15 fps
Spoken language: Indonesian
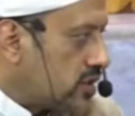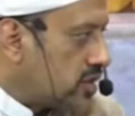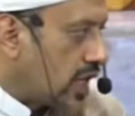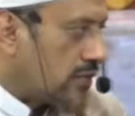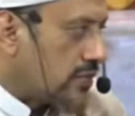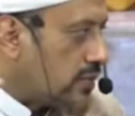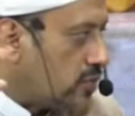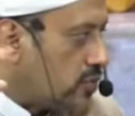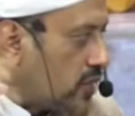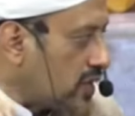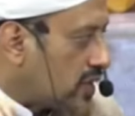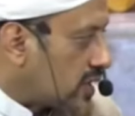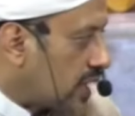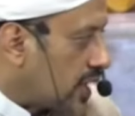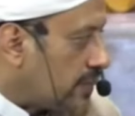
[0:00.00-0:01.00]
sangat
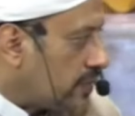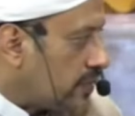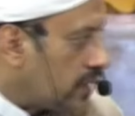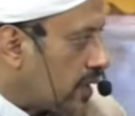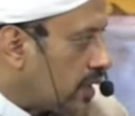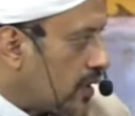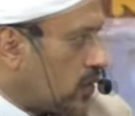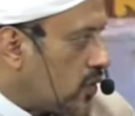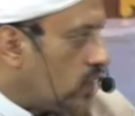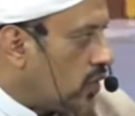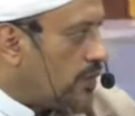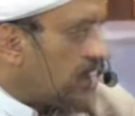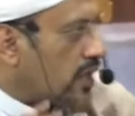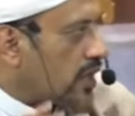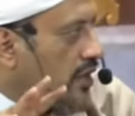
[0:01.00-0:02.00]
memuaskan
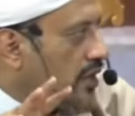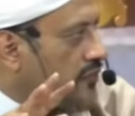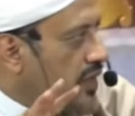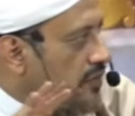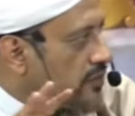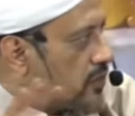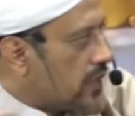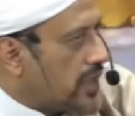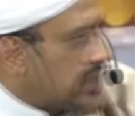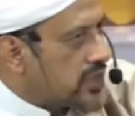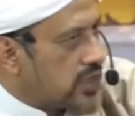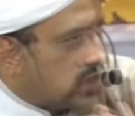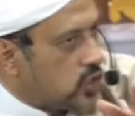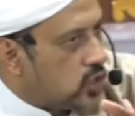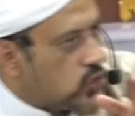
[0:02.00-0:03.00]
waman khaffat
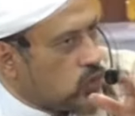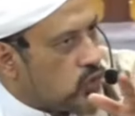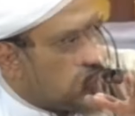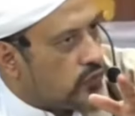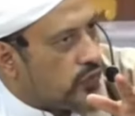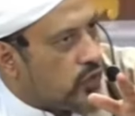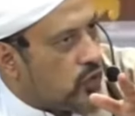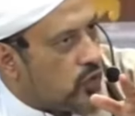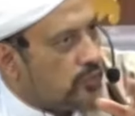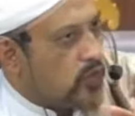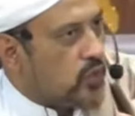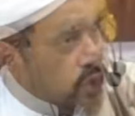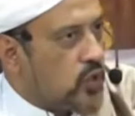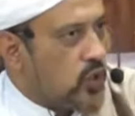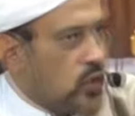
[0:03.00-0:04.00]
muazinu fa
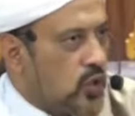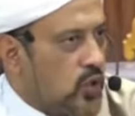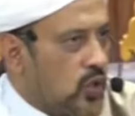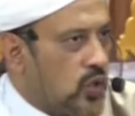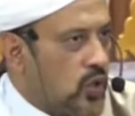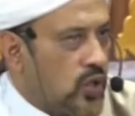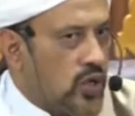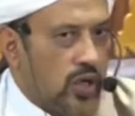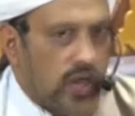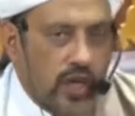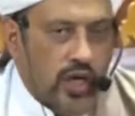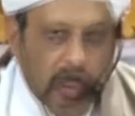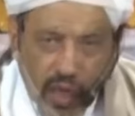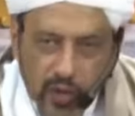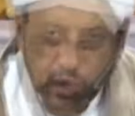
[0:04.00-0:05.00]
ummuhu
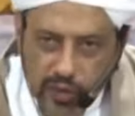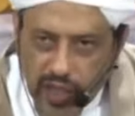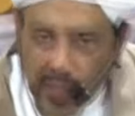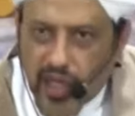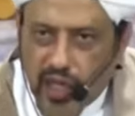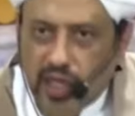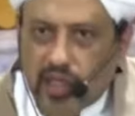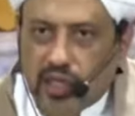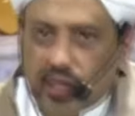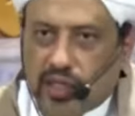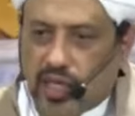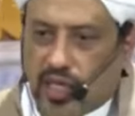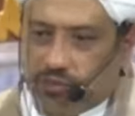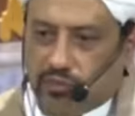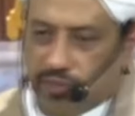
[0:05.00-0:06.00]
hawiyah
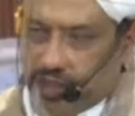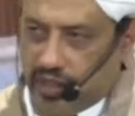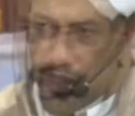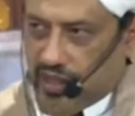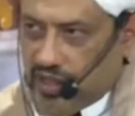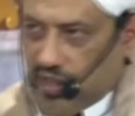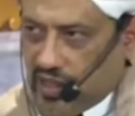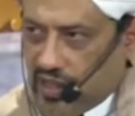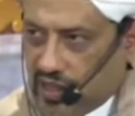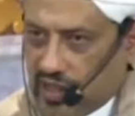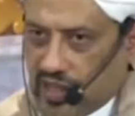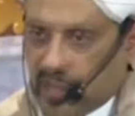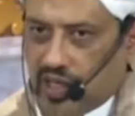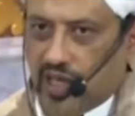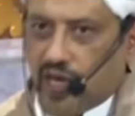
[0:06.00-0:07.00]
tapi
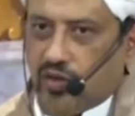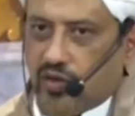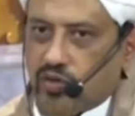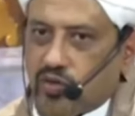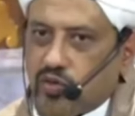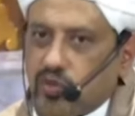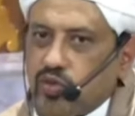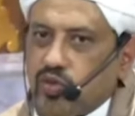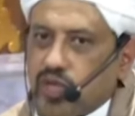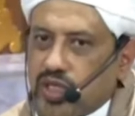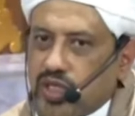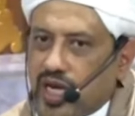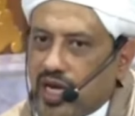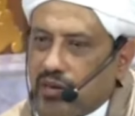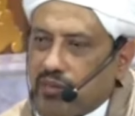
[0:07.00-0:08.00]
kalau
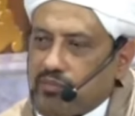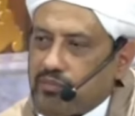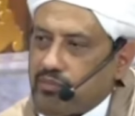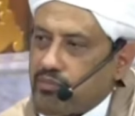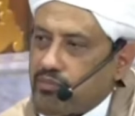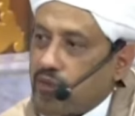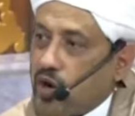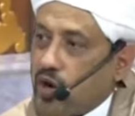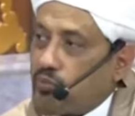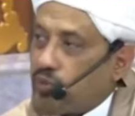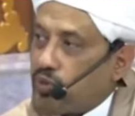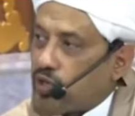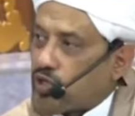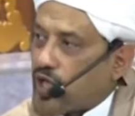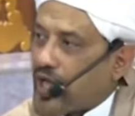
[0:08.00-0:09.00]
sudah
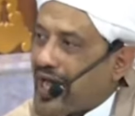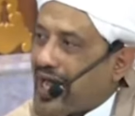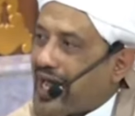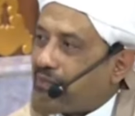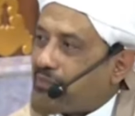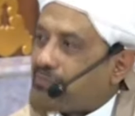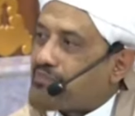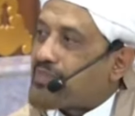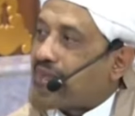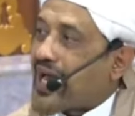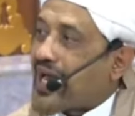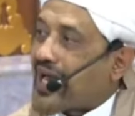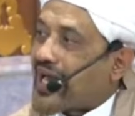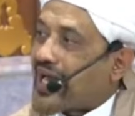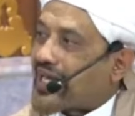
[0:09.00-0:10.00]
bobot
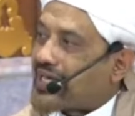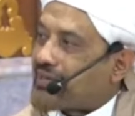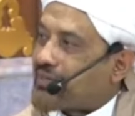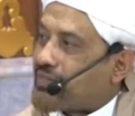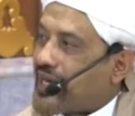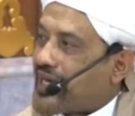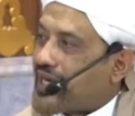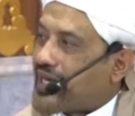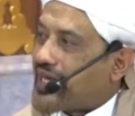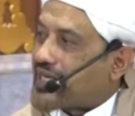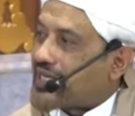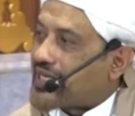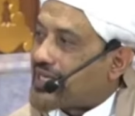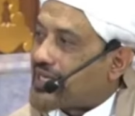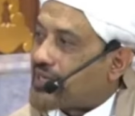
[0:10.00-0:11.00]
amal
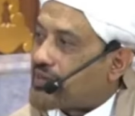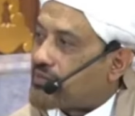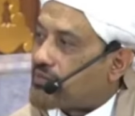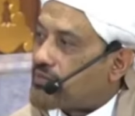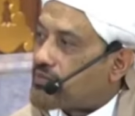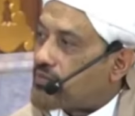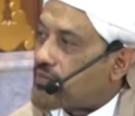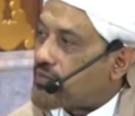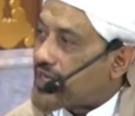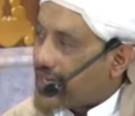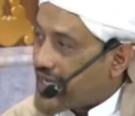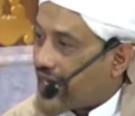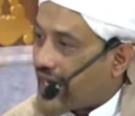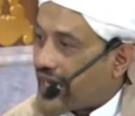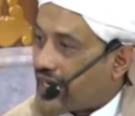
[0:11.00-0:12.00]
kebaikannya
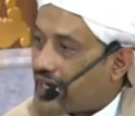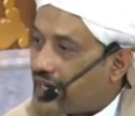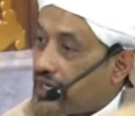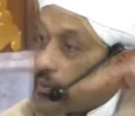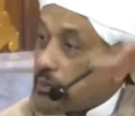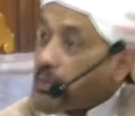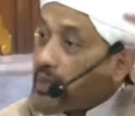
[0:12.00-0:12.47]
ringan